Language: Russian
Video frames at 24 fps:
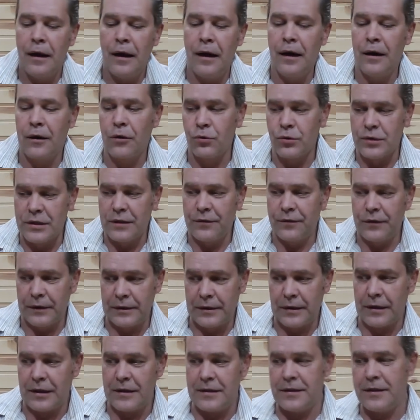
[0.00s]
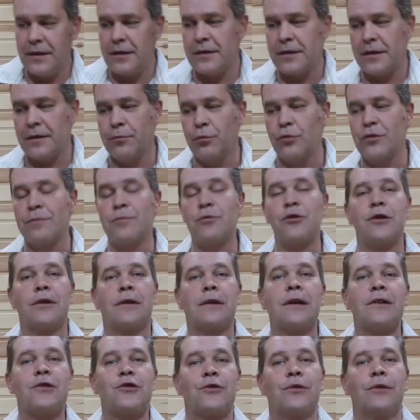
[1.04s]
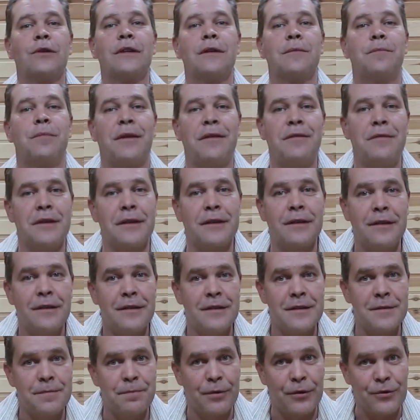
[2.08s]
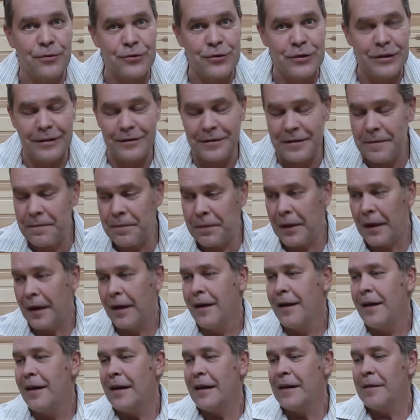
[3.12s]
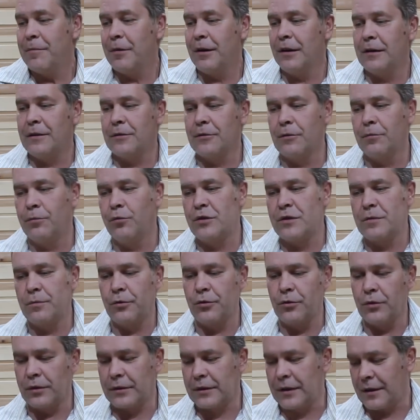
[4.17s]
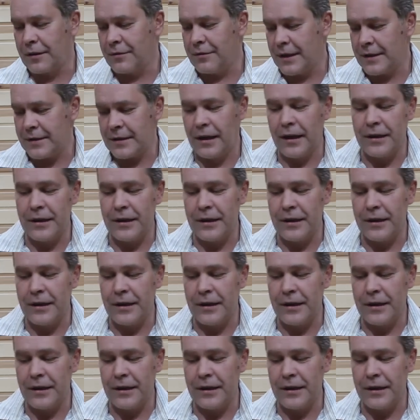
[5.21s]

А розлив это российский, будем считать, что это привет из прошлого. Поэтому будем ее открывать.